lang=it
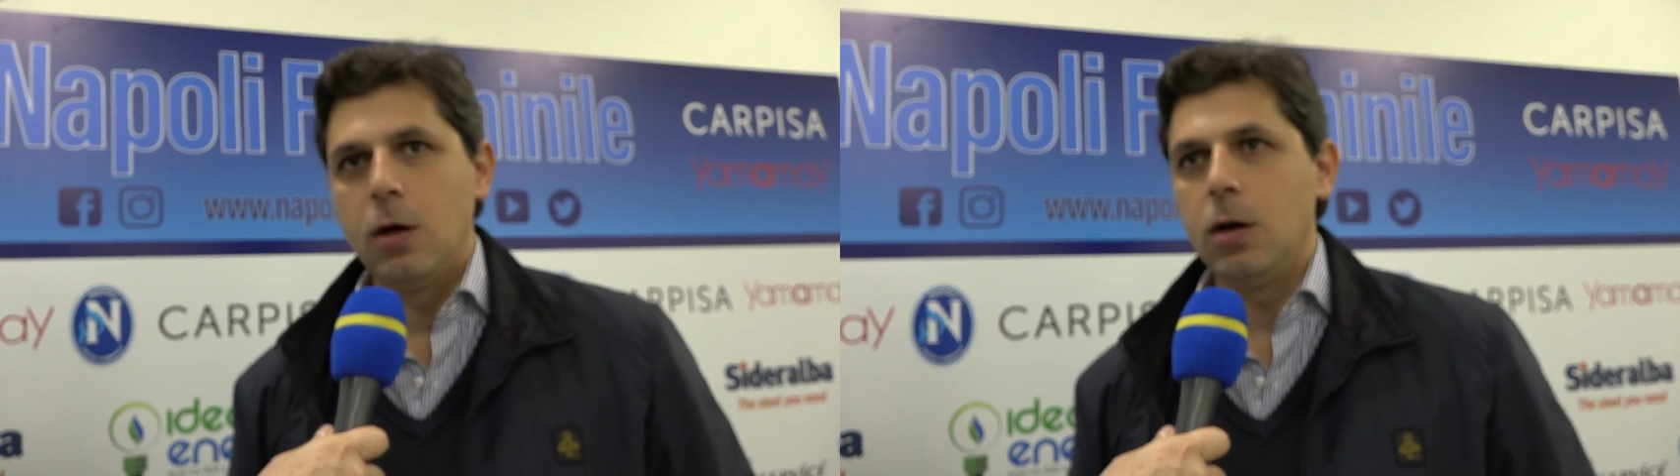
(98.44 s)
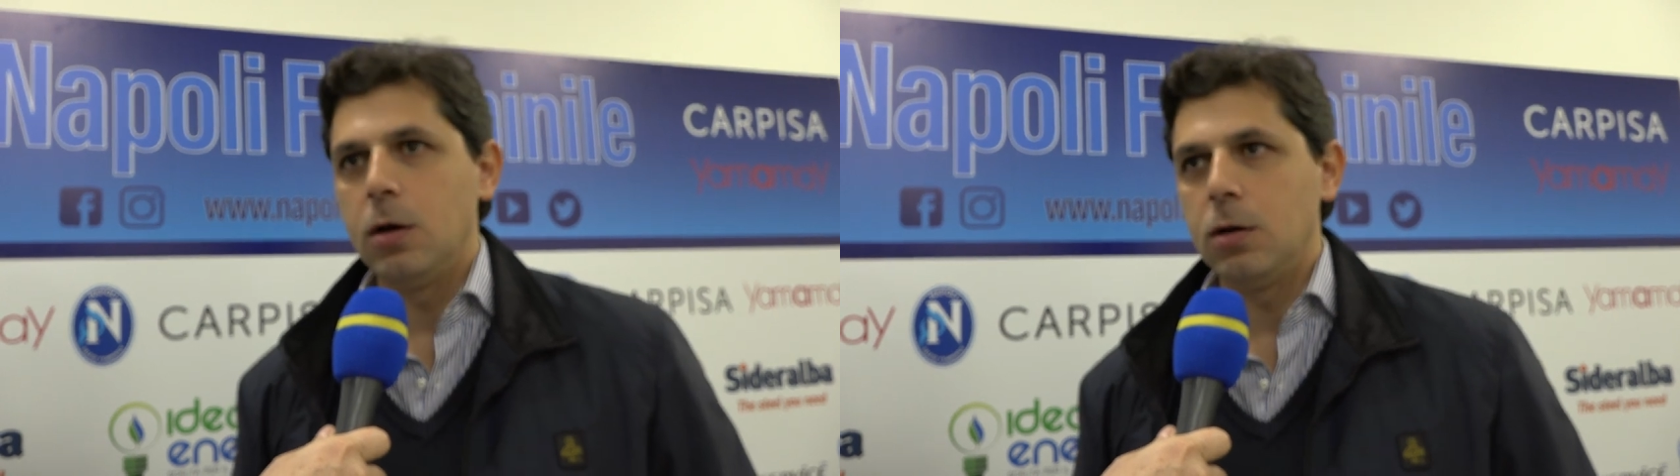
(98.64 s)

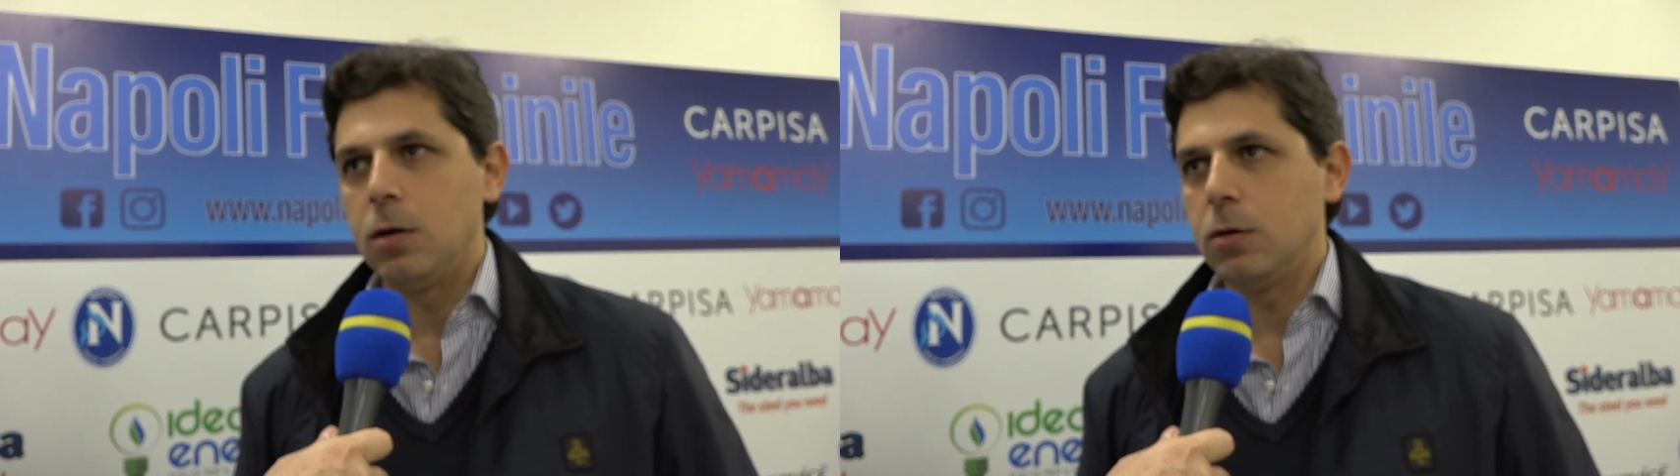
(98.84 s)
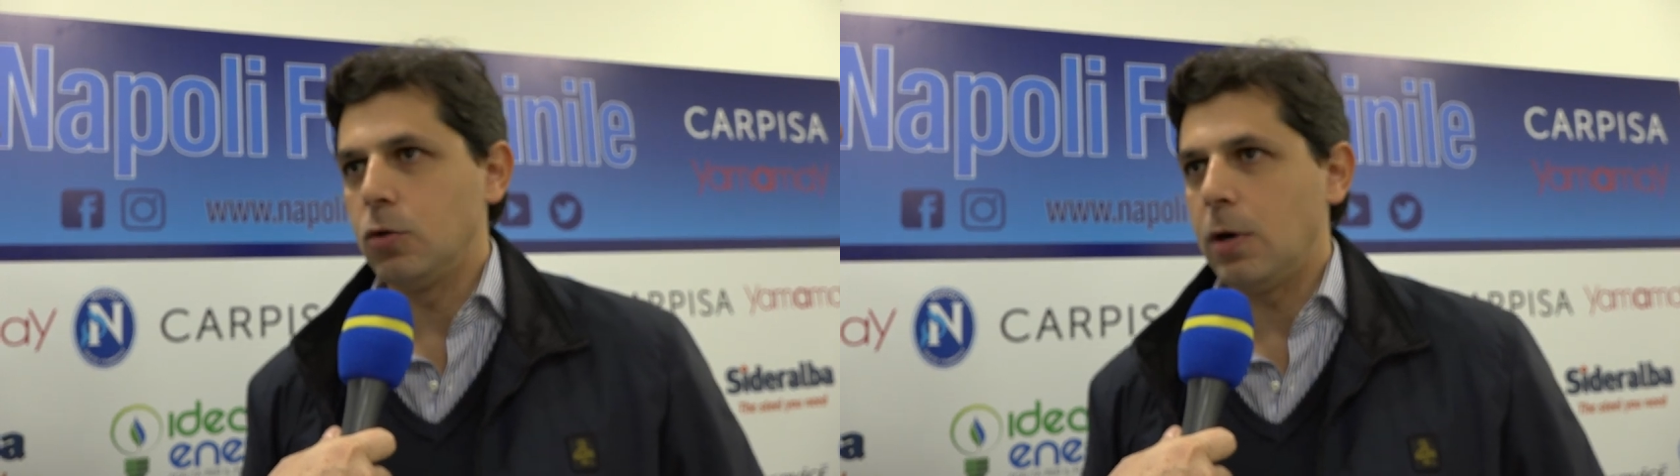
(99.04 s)
Uh,
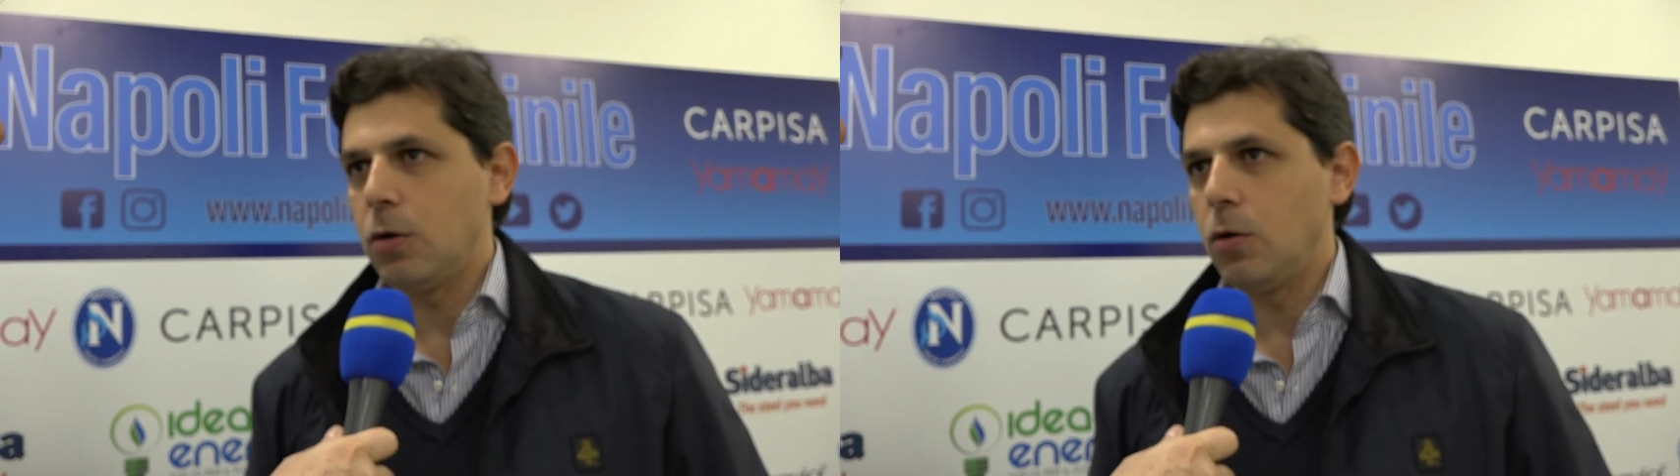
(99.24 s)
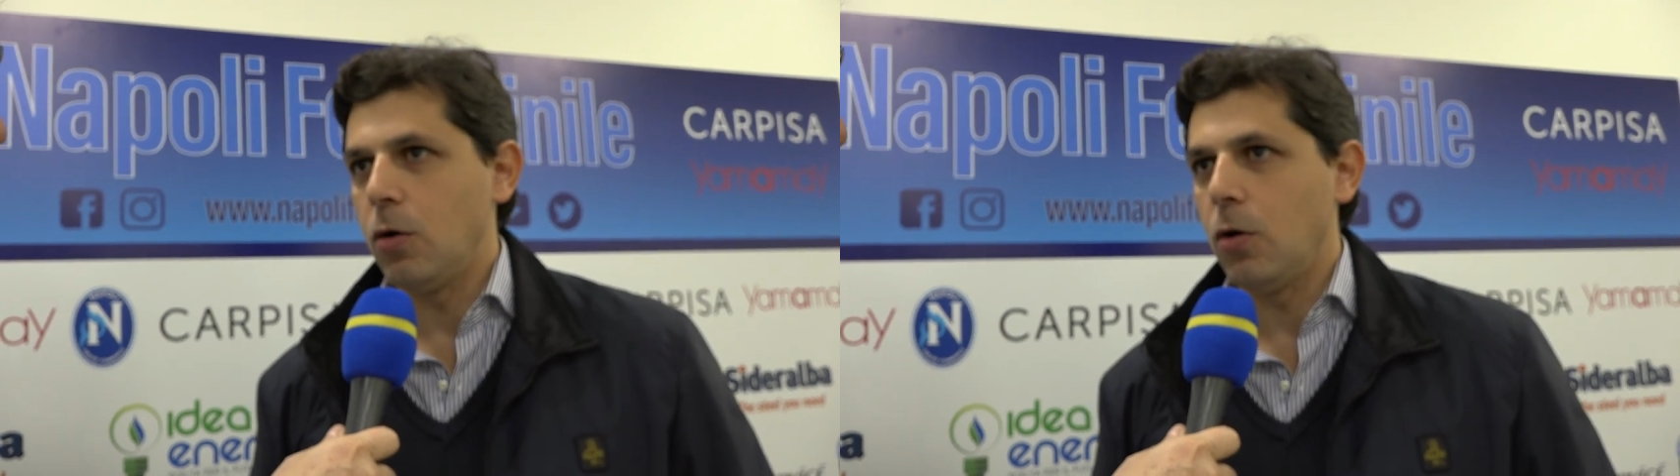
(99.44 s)
non
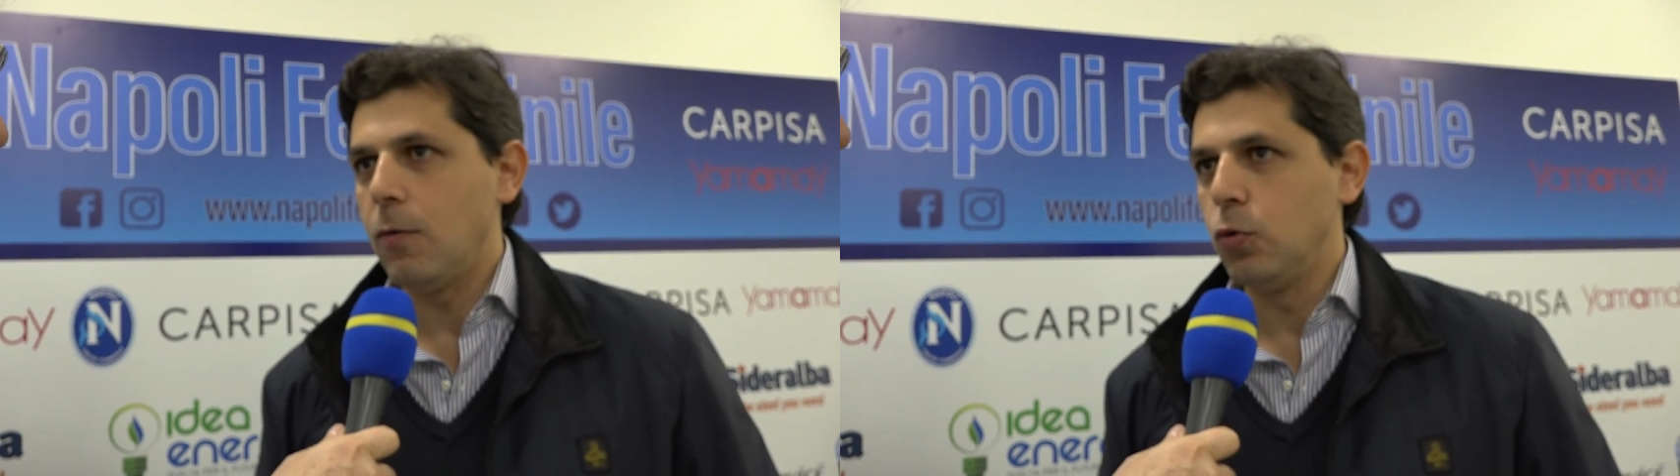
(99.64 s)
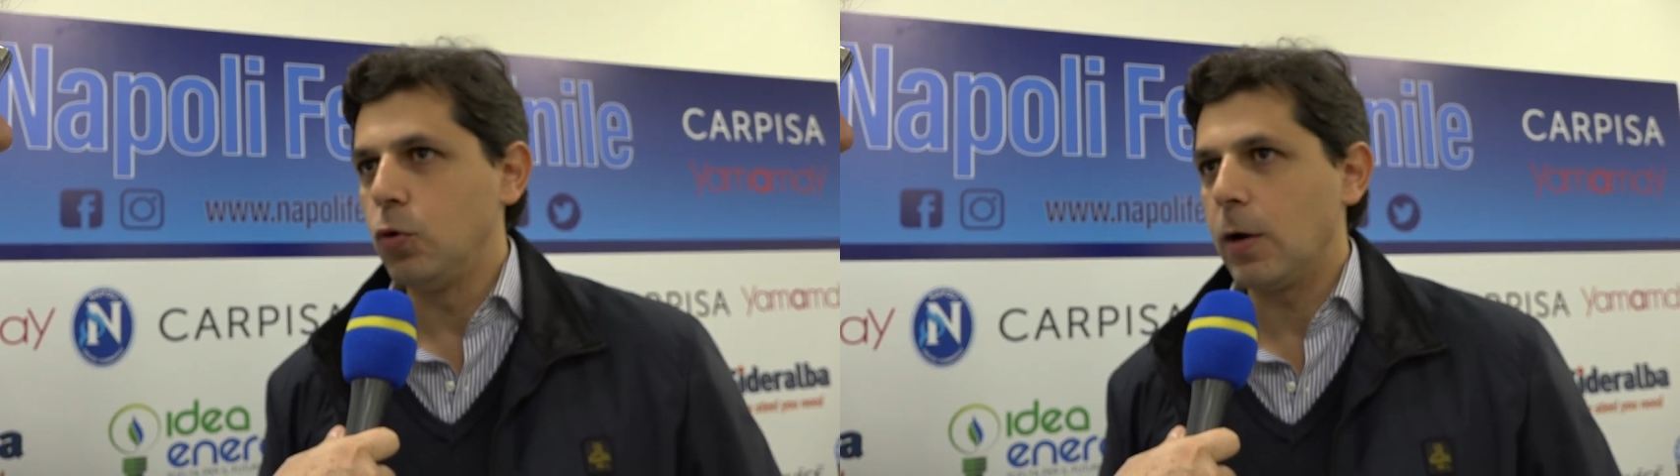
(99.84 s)
hanno
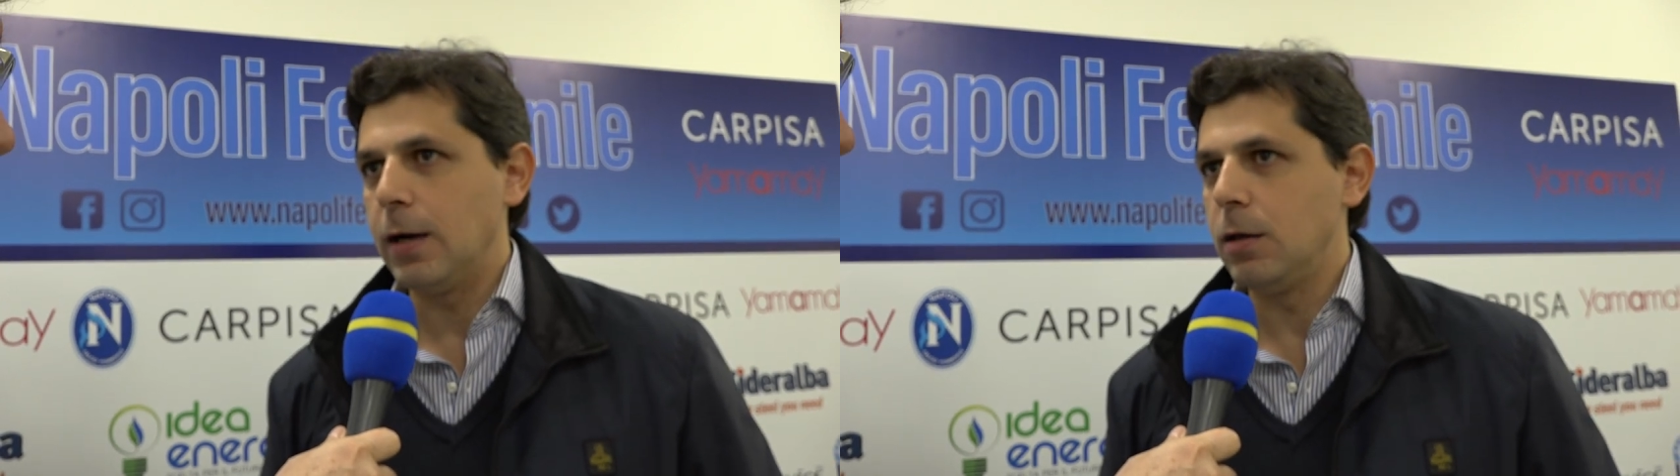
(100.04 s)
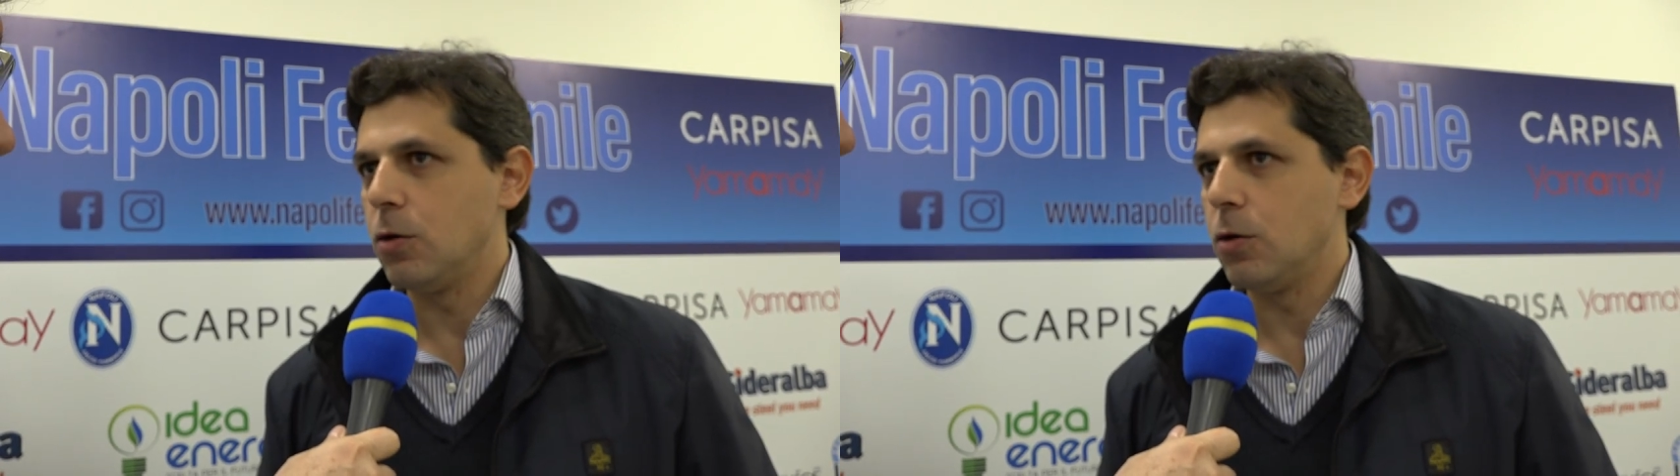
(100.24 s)
avuto cali